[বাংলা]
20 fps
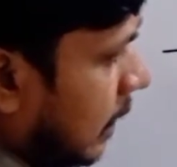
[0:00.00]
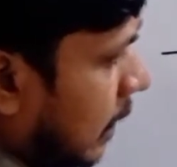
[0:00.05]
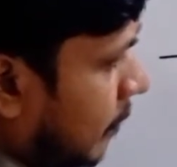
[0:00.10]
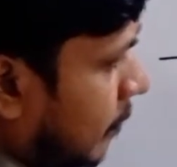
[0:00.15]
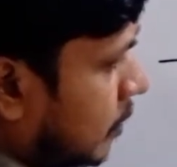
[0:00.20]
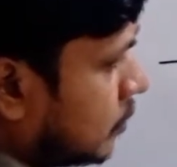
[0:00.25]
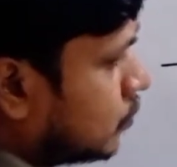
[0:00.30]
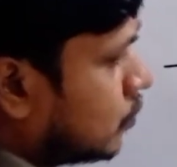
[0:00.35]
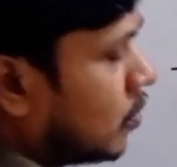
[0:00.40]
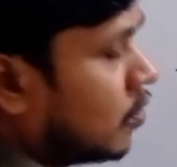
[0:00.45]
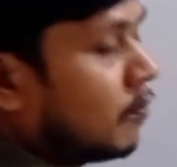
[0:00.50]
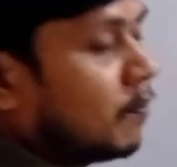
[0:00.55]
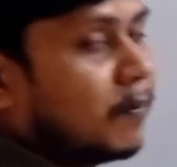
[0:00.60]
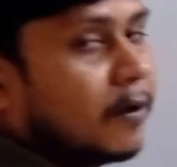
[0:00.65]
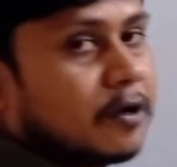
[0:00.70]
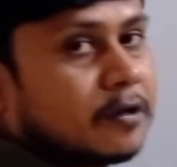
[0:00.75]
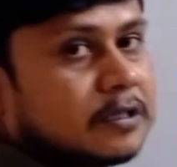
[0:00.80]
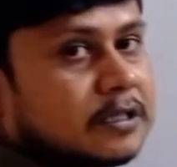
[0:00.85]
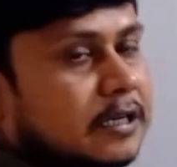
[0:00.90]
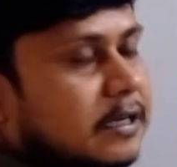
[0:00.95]
আবার চরম
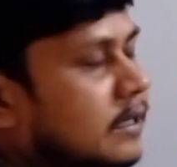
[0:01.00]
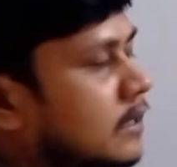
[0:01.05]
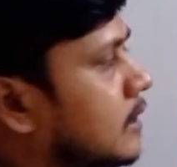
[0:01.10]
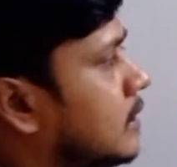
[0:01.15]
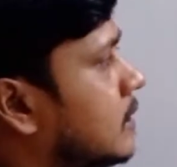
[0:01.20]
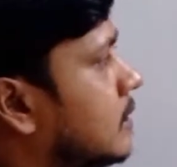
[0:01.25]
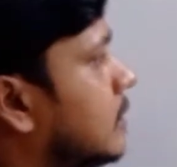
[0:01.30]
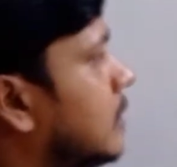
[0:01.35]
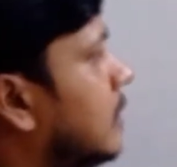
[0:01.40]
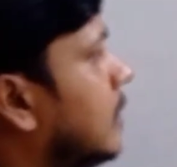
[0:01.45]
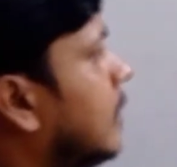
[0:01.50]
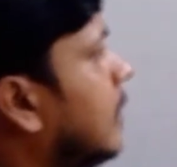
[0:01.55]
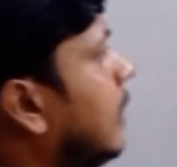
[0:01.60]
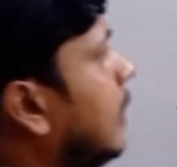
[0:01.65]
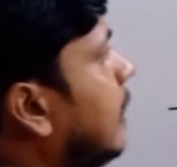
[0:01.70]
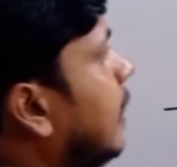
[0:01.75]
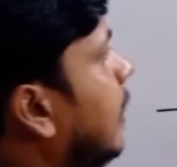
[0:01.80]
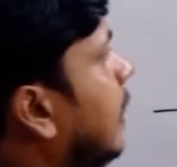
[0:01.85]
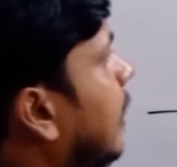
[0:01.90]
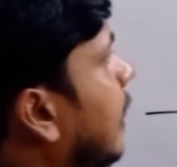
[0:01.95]
পাওয়া যায়
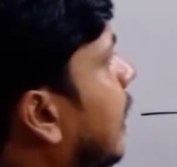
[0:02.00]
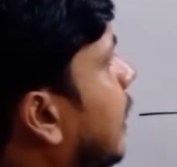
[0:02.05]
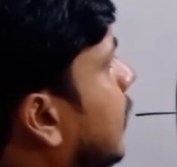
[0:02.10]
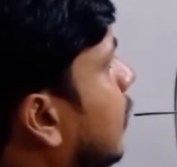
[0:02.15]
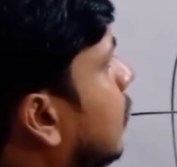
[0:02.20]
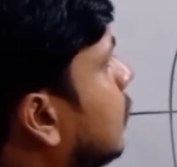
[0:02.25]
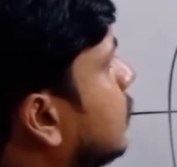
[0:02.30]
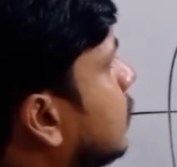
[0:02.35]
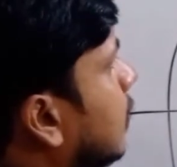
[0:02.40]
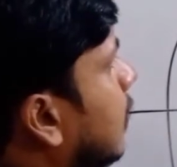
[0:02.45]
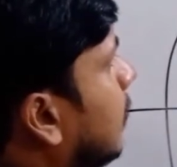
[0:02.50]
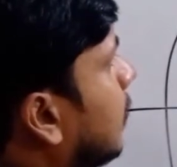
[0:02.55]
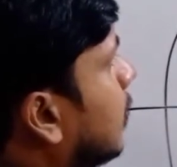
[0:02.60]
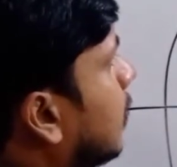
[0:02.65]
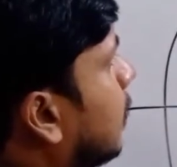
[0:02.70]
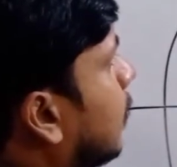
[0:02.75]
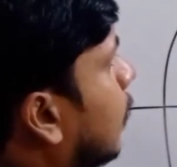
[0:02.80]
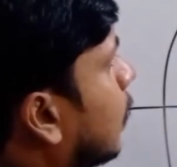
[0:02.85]
এটা হচ্ছিল আমাদের